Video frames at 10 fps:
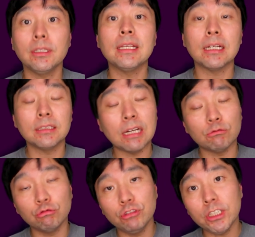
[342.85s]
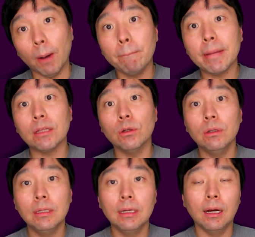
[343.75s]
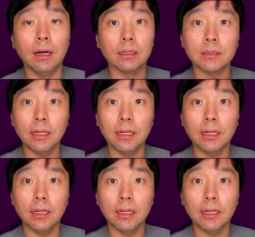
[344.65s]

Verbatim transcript: 근데 이제 그게 운이 없게도 어,